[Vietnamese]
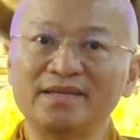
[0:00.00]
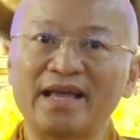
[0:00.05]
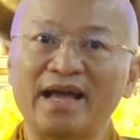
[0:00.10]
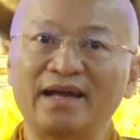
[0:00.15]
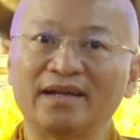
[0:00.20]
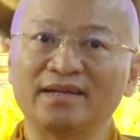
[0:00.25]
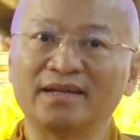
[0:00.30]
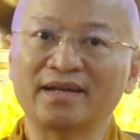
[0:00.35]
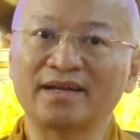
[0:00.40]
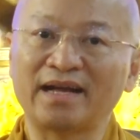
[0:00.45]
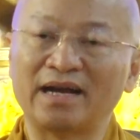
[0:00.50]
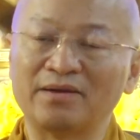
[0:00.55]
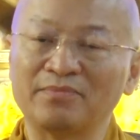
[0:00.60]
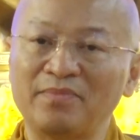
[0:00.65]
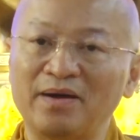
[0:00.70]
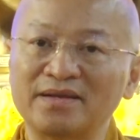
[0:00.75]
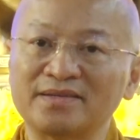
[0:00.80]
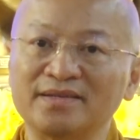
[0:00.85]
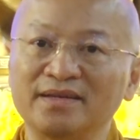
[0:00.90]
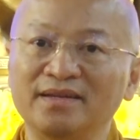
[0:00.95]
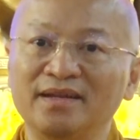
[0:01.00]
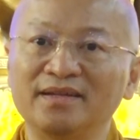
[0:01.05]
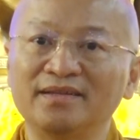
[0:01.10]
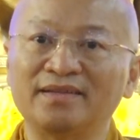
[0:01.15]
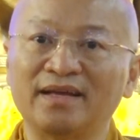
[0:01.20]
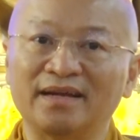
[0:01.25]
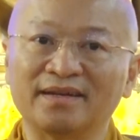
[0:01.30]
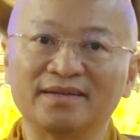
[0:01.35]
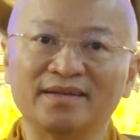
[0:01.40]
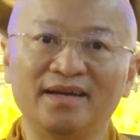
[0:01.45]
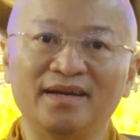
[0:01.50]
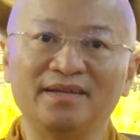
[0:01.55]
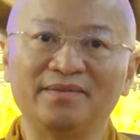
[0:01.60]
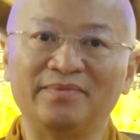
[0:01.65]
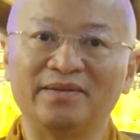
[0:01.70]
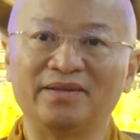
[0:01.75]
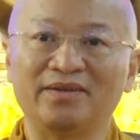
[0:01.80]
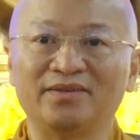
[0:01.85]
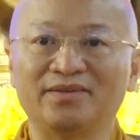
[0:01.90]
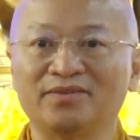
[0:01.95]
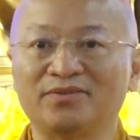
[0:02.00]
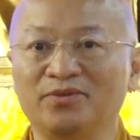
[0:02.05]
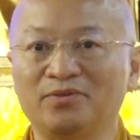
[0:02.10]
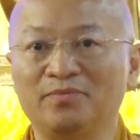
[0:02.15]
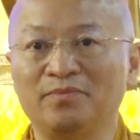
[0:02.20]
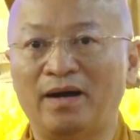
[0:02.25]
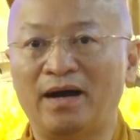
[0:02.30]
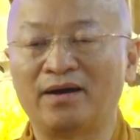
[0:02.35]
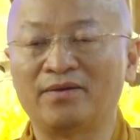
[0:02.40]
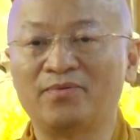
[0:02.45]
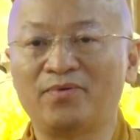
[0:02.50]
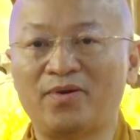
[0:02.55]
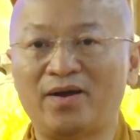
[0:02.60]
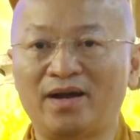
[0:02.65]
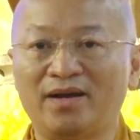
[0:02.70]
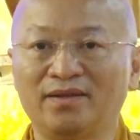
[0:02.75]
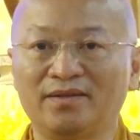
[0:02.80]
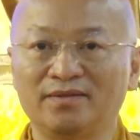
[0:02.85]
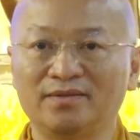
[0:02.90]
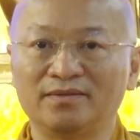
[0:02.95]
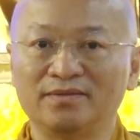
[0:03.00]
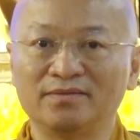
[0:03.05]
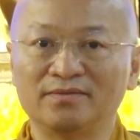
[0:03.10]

nhà để cần bác sĩ đến tận nơi mình nói là tôi bận quá